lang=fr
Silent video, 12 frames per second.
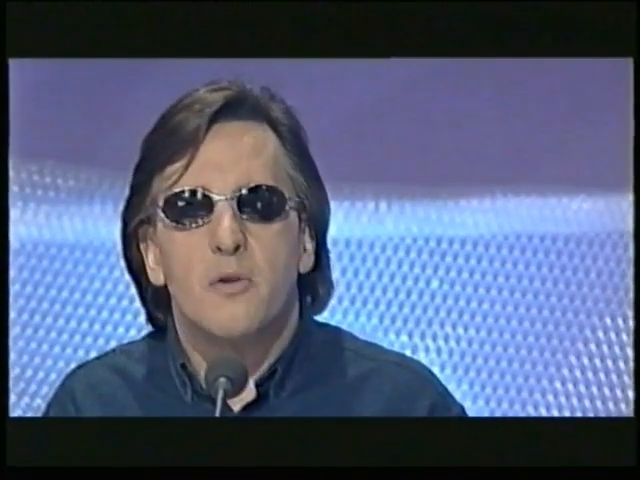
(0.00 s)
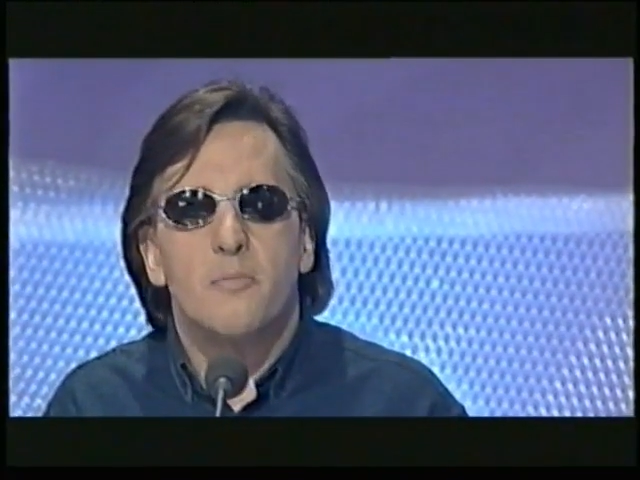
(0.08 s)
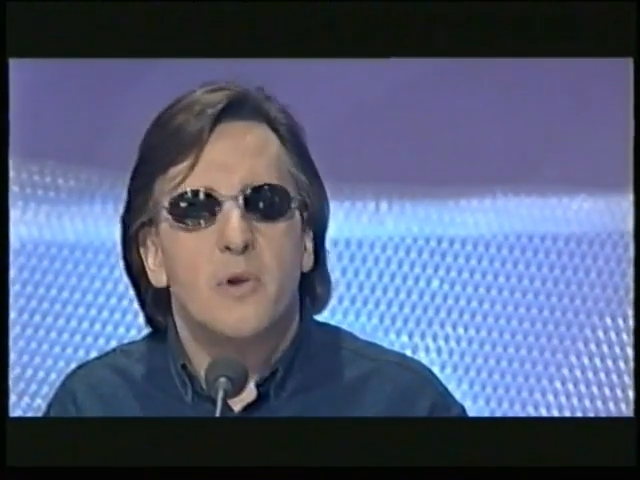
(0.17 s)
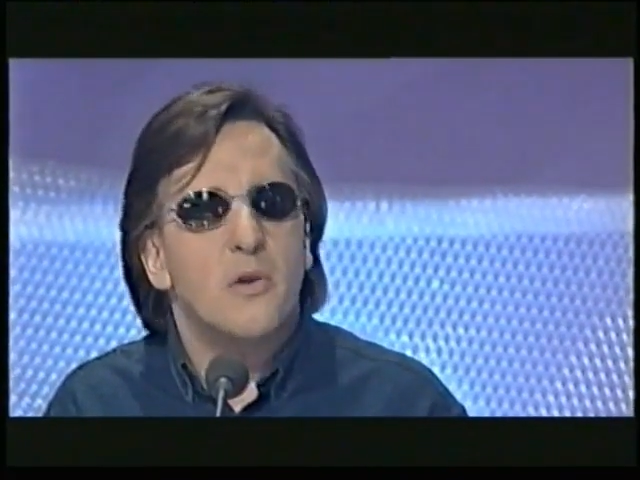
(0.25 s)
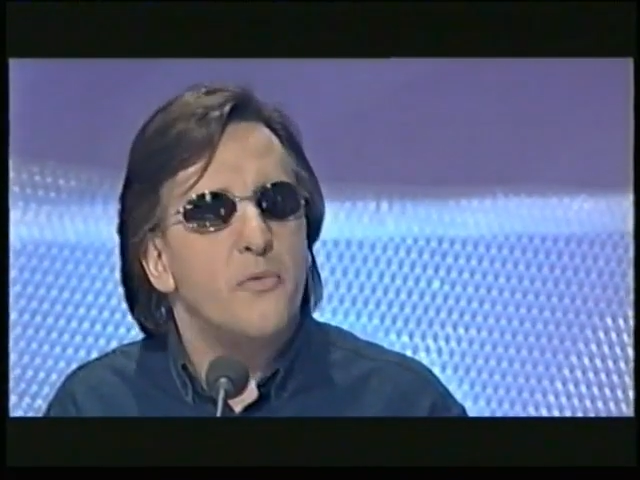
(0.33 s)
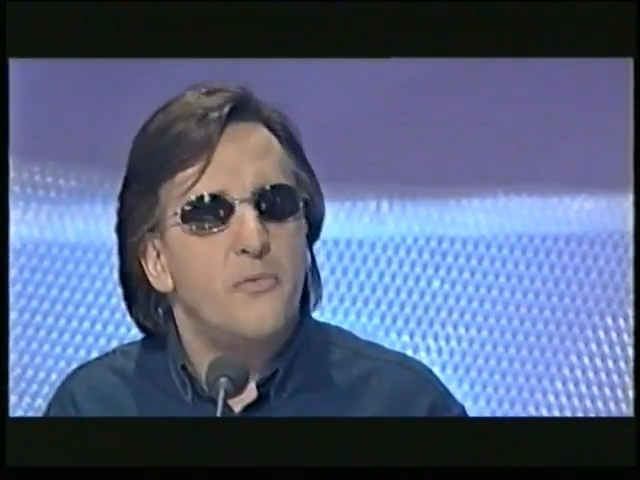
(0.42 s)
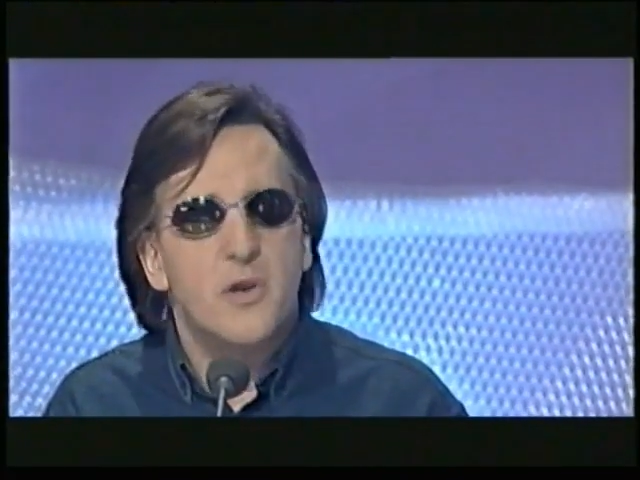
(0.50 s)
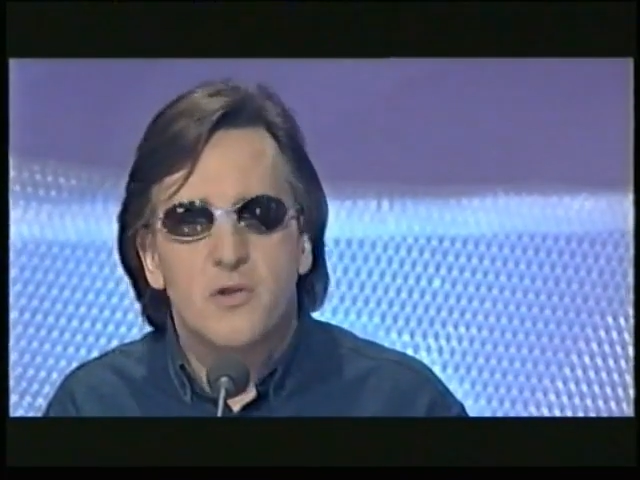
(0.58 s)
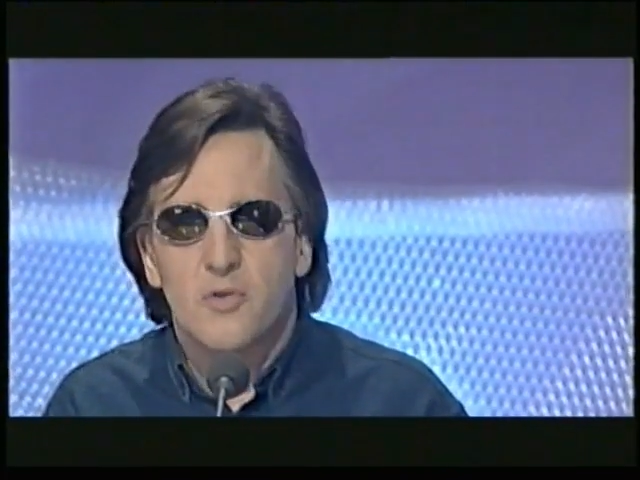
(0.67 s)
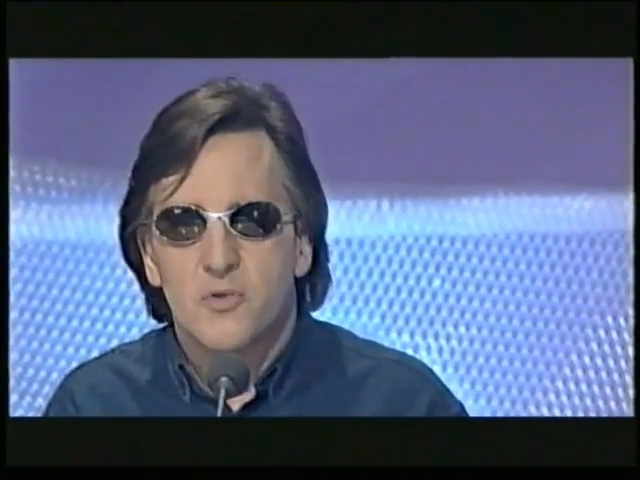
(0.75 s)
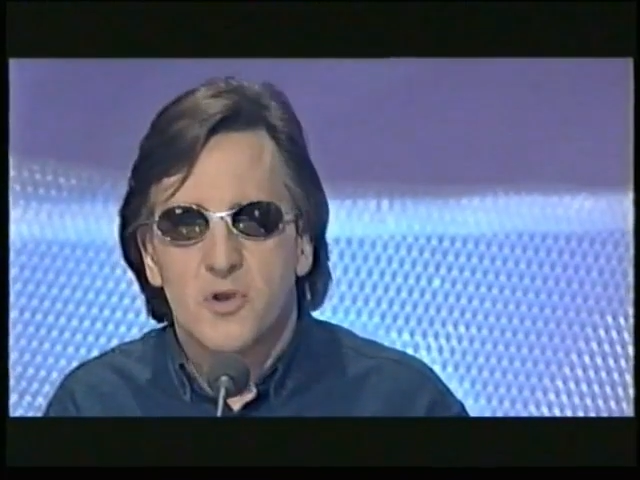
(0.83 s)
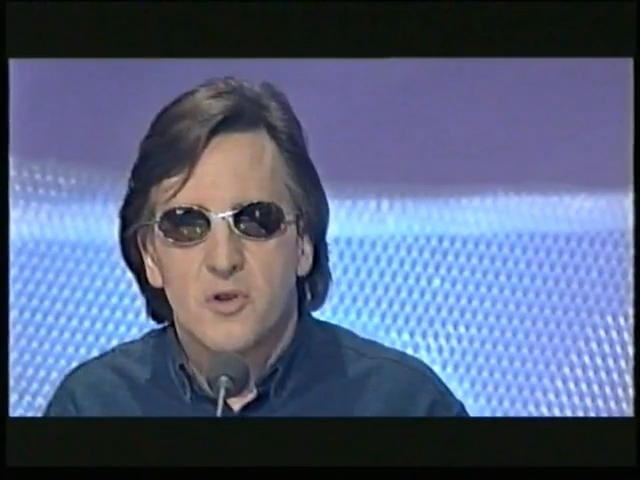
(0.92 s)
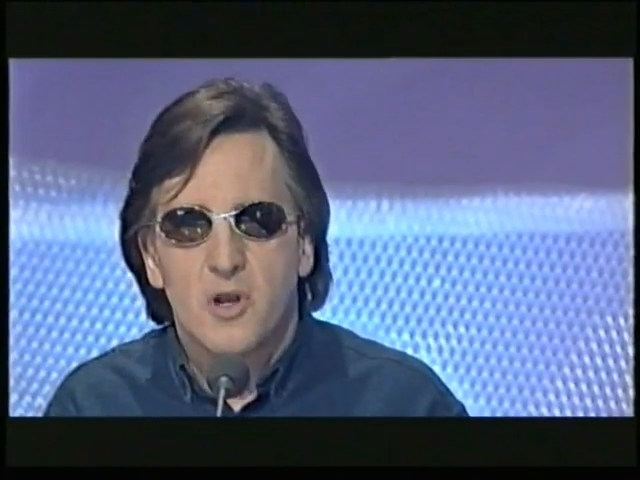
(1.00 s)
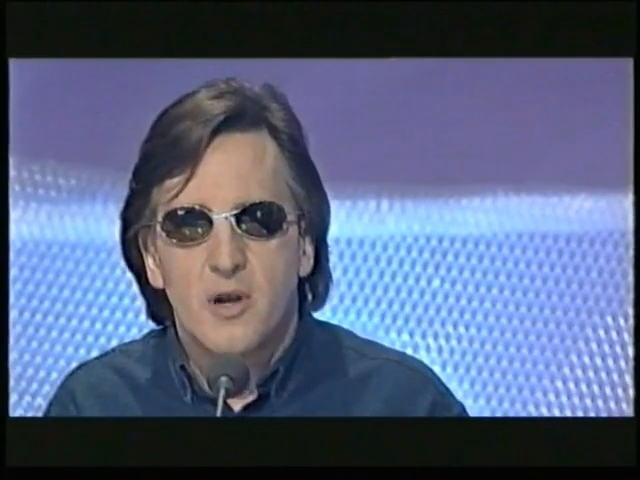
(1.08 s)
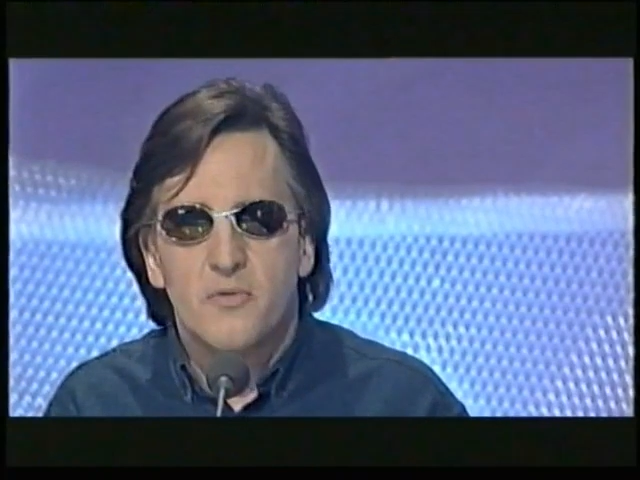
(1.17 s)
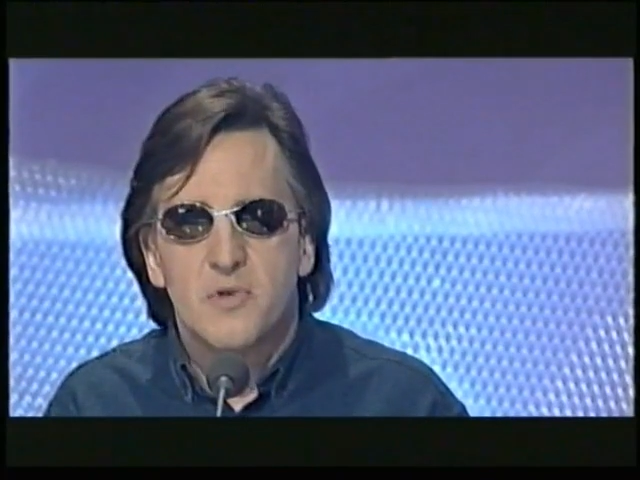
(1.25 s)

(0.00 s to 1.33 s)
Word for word: euh, par le fait que Sandra,